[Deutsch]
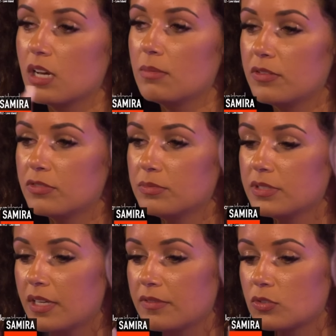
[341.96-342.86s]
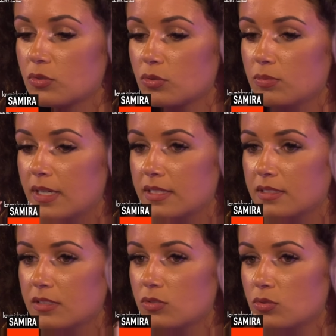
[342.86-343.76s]
Es kam halt für mich einfach so rüber,
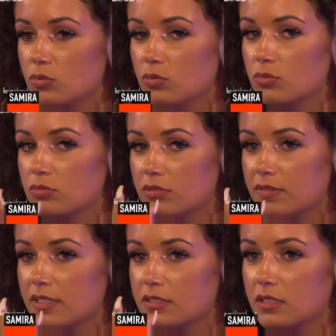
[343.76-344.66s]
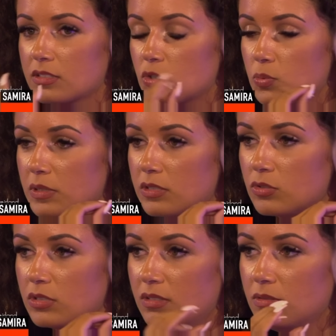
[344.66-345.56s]
als hättest du quasi das Gespräch
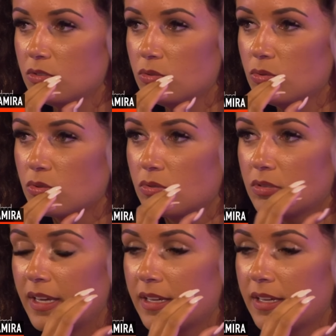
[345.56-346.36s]
zu ihm gesucht und